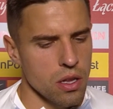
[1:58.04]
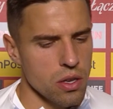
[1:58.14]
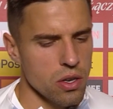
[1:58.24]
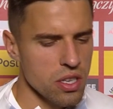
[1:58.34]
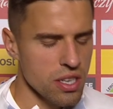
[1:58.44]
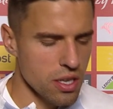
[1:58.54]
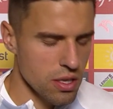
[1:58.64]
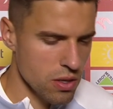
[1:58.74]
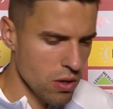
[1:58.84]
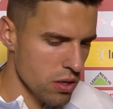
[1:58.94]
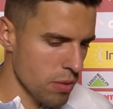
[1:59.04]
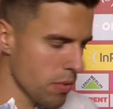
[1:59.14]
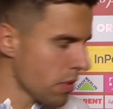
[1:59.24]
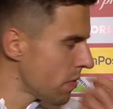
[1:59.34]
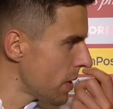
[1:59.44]
Troszkę się nie zgodzę,
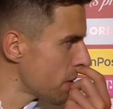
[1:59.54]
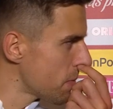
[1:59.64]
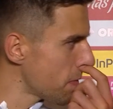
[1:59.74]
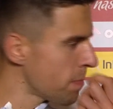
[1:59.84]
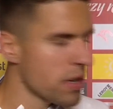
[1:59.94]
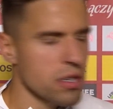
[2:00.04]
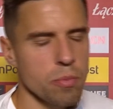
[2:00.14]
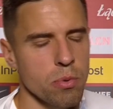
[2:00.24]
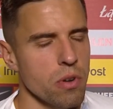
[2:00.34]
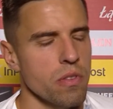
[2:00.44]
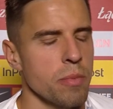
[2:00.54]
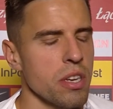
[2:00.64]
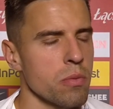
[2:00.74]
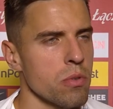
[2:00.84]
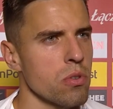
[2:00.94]
bo uważam, że w pierwszej połowie
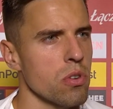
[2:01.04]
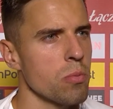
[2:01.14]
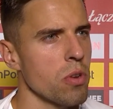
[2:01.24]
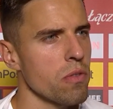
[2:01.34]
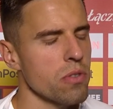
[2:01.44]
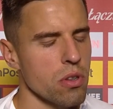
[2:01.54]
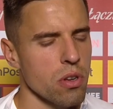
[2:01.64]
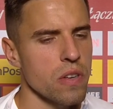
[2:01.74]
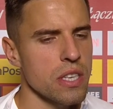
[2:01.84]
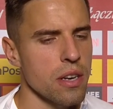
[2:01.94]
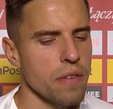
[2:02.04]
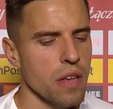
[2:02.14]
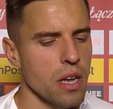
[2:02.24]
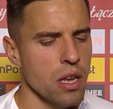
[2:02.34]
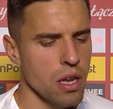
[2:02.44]
mieliśmy dużo odbiorów w środkowej
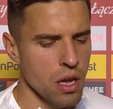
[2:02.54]
strefie.